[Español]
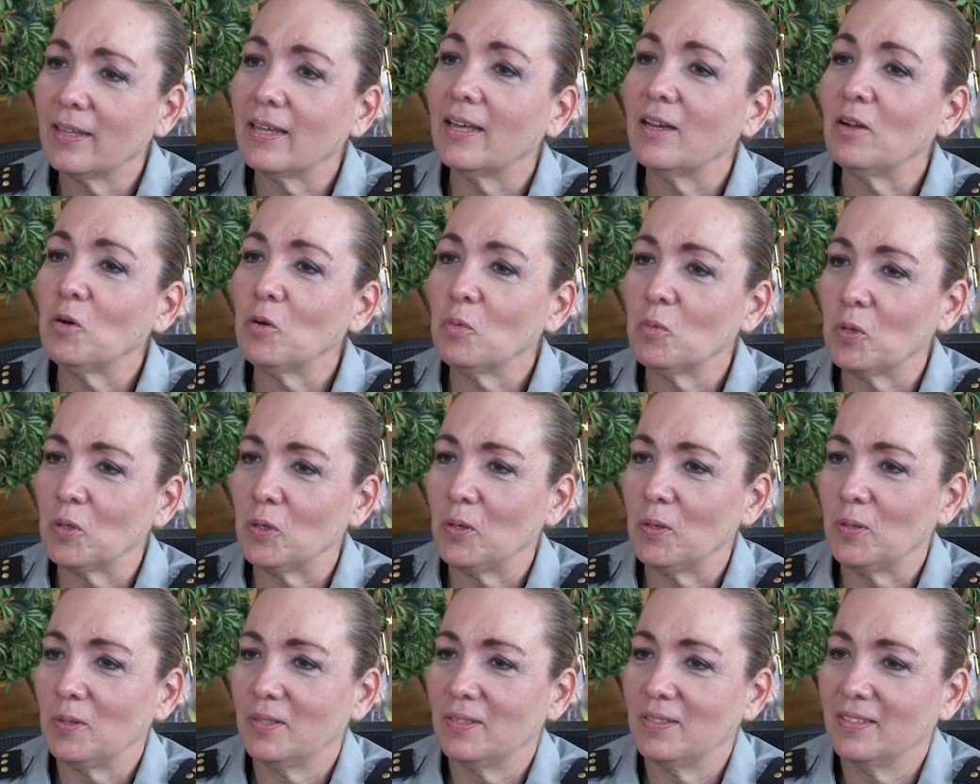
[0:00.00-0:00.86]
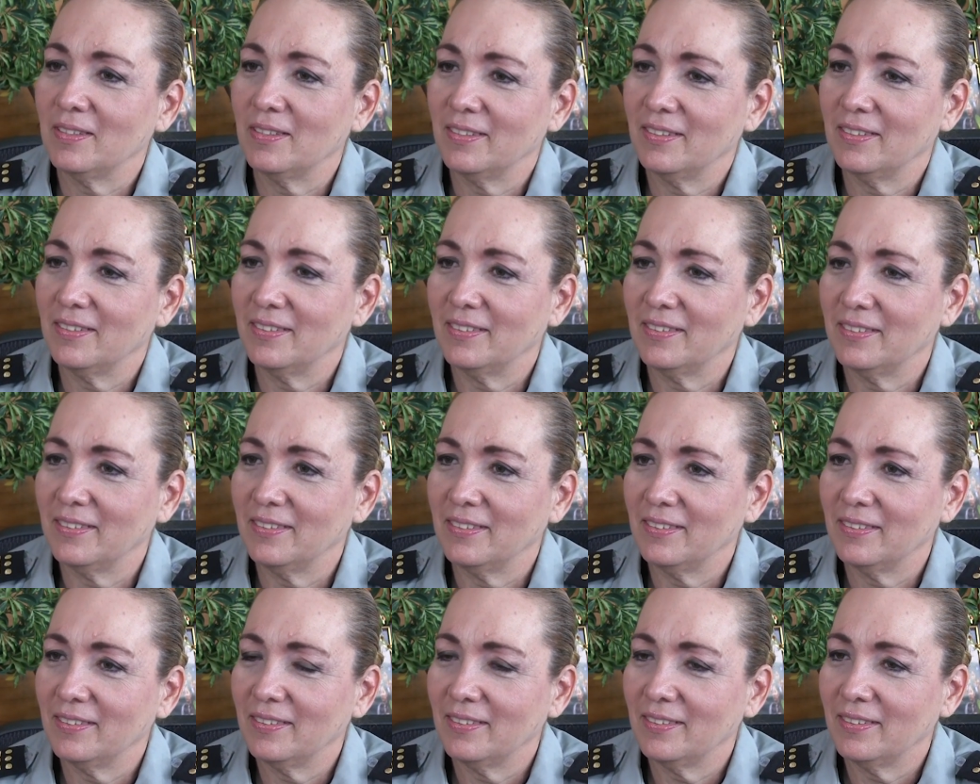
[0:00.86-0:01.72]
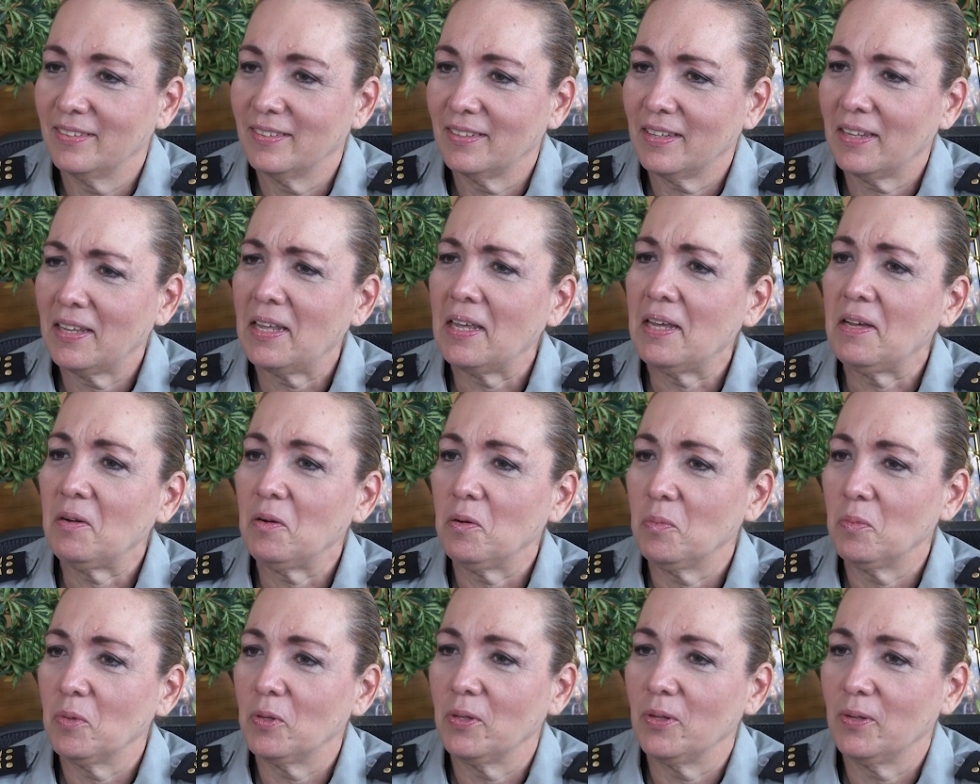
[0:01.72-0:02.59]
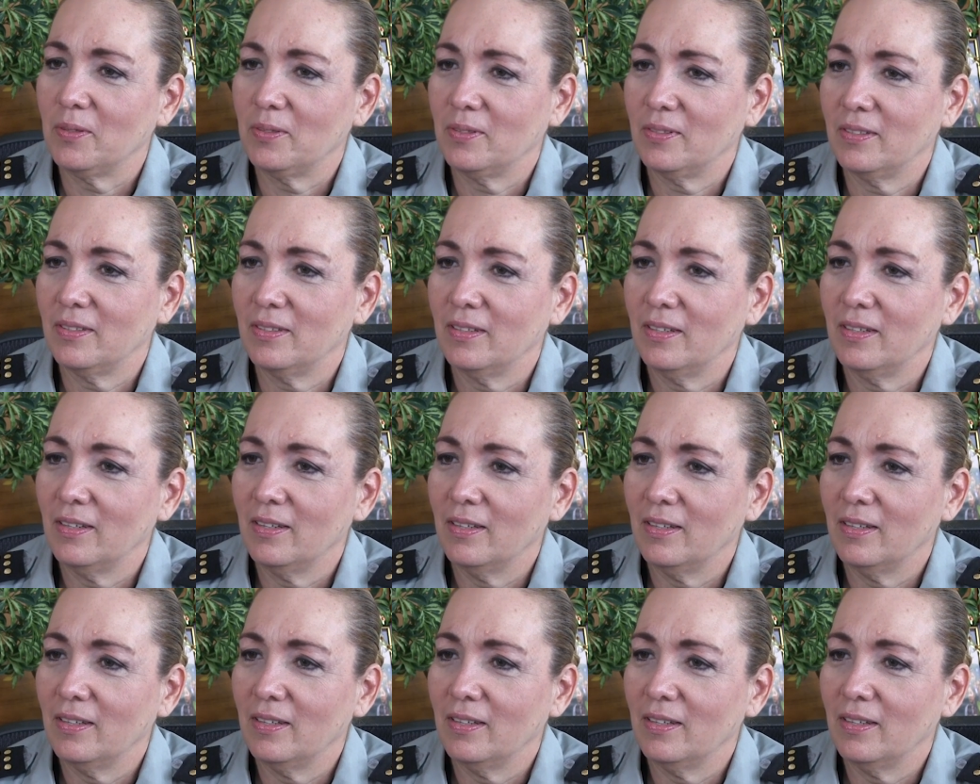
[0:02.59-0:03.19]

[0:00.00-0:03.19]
¿quién como Dios? ¿Quién como Dios?